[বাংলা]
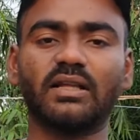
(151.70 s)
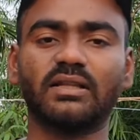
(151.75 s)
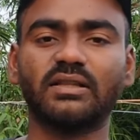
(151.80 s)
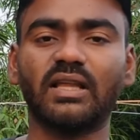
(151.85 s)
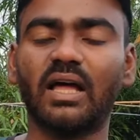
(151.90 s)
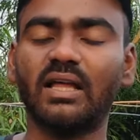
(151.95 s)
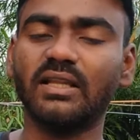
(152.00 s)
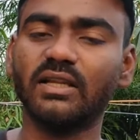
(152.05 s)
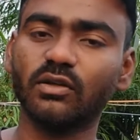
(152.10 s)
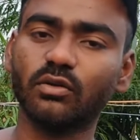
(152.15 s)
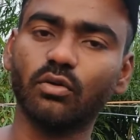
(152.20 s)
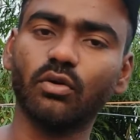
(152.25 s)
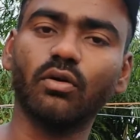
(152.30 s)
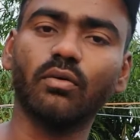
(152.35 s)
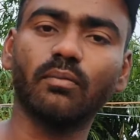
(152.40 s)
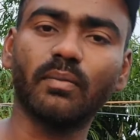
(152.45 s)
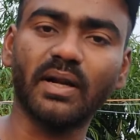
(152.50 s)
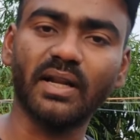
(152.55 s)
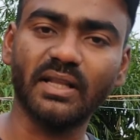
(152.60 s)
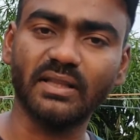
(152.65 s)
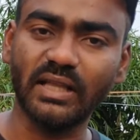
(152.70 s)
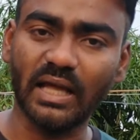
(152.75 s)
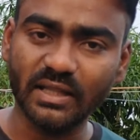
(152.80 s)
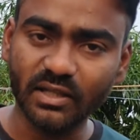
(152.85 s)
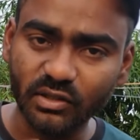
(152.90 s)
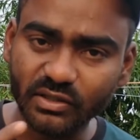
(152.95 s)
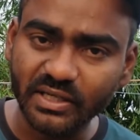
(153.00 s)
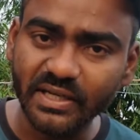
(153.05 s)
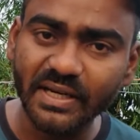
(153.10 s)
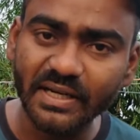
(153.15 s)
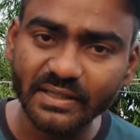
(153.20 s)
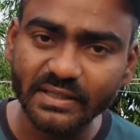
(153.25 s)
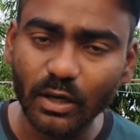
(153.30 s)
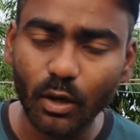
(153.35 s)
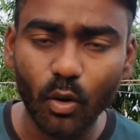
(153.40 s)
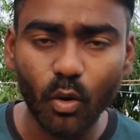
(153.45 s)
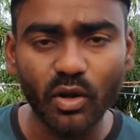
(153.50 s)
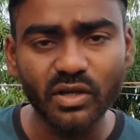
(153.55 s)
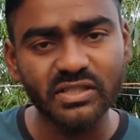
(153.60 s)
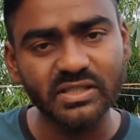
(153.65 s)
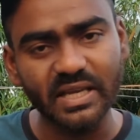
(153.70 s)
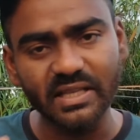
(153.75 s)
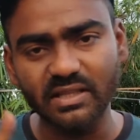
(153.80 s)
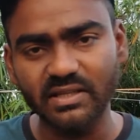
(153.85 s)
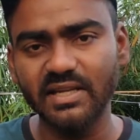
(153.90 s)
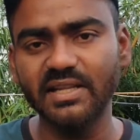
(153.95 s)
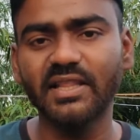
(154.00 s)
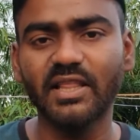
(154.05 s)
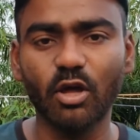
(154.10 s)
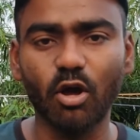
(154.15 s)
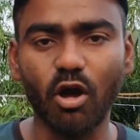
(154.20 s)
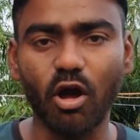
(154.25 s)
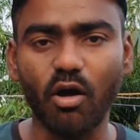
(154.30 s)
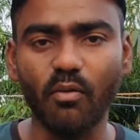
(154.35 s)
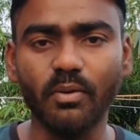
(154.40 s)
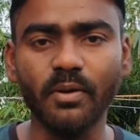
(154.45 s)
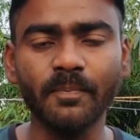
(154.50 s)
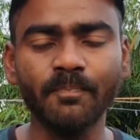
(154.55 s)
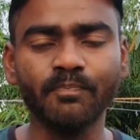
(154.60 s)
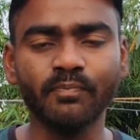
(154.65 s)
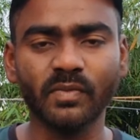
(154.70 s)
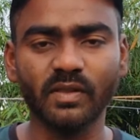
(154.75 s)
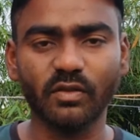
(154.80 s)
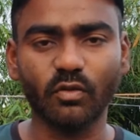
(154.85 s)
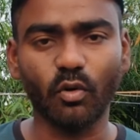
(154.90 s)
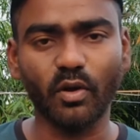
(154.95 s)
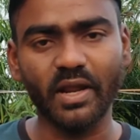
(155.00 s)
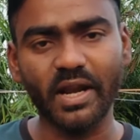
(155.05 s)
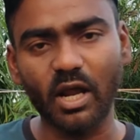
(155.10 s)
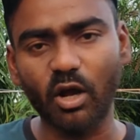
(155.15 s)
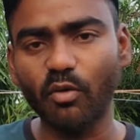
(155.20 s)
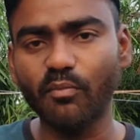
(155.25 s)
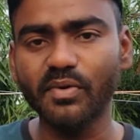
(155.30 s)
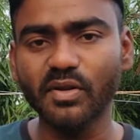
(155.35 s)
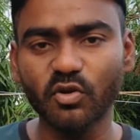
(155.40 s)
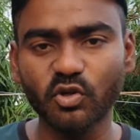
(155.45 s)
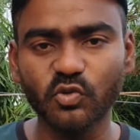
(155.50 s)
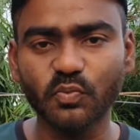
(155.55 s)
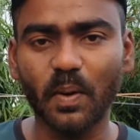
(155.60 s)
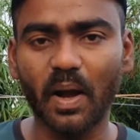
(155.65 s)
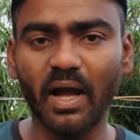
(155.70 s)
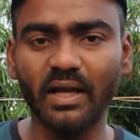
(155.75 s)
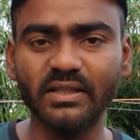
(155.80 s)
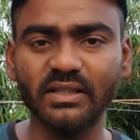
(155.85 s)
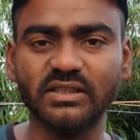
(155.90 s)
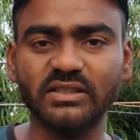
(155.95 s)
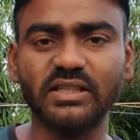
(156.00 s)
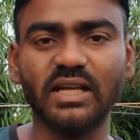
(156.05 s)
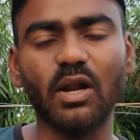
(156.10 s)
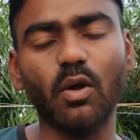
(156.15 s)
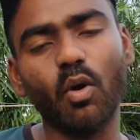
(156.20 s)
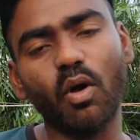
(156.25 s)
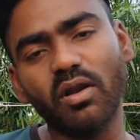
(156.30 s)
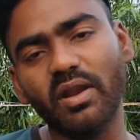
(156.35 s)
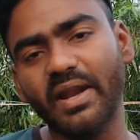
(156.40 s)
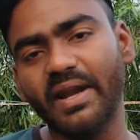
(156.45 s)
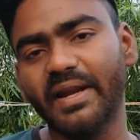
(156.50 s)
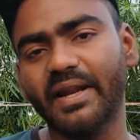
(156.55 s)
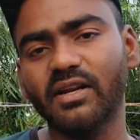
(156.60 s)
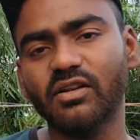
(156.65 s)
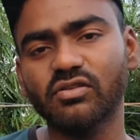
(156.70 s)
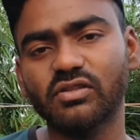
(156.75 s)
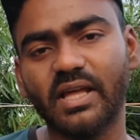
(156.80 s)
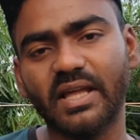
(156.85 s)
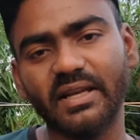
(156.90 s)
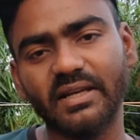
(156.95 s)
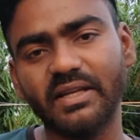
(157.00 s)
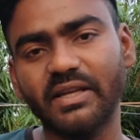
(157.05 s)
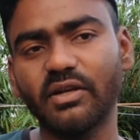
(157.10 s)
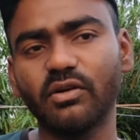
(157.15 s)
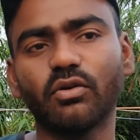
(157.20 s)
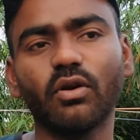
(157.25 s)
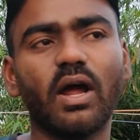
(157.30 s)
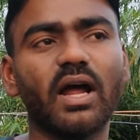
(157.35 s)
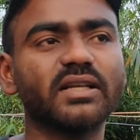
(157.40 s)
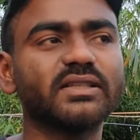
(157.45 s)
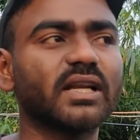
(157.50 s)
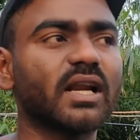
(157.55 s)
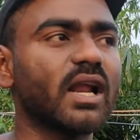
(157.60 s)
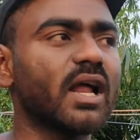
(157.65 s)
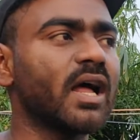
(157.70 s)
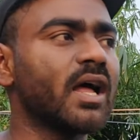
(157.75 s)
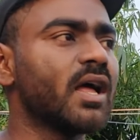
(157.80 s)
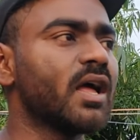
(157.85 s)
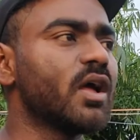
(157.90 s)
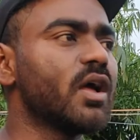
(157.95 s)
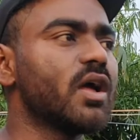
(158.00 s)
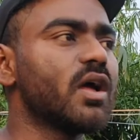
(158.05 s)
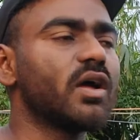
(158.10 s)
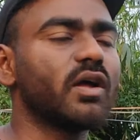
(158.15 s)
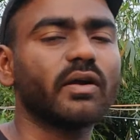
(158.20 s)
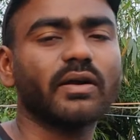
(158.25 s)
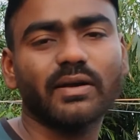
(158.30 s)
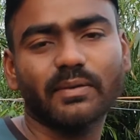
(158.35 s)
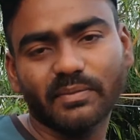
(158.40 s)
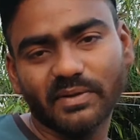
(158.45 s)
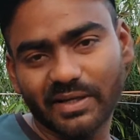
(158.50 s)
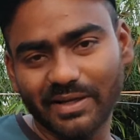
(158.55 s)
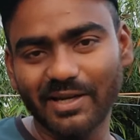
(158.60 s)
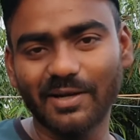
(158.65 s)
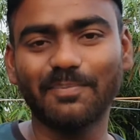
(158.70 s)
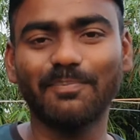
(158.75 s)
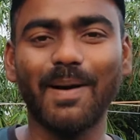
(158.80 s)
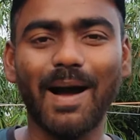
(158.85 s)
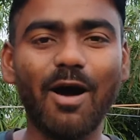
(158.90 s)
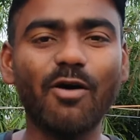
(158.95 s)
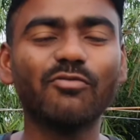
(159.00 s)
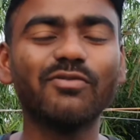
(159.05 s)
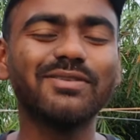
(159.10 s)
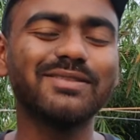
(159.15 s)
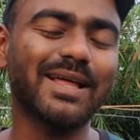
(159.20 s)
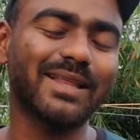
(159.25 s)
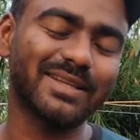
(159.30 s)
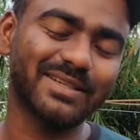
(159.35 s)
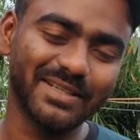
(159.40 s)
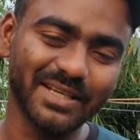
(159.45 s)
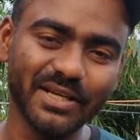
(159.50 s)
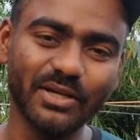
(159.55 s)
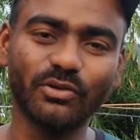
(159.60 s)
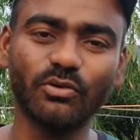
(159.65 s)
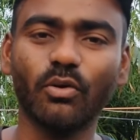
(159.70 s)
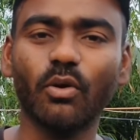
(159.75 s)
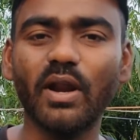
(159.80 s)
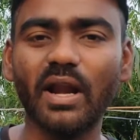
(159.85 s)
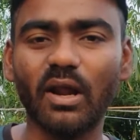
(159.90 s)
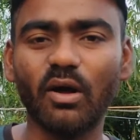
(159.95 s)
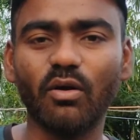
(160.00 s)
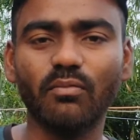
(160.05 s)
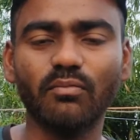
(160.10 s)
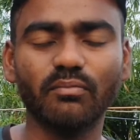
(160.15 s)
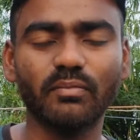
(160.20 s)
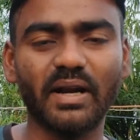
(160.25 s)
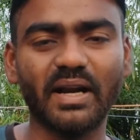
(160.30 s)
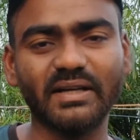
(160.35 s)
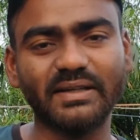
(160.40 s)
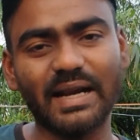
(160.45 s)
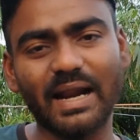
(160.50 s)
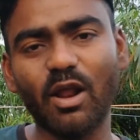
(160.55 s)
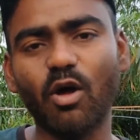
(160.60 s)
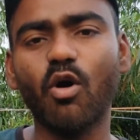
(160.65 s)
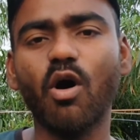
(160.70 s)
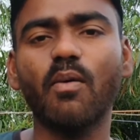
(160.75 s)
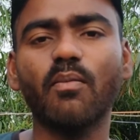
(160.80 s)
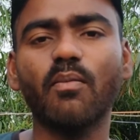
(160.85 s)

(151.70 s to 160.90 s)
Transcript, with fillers: তাদের মানে তাদের টিকিটটাও ওই সেদিনই দেওয়া হবে তো এরকম নিউজ পাওয়া যাচ্ছে যারা অনলাইনে কেটেছে তাদের টিকিটও আর যারা টিকিট পাওনি তাদের টিকিটও এরকম মানে তারাও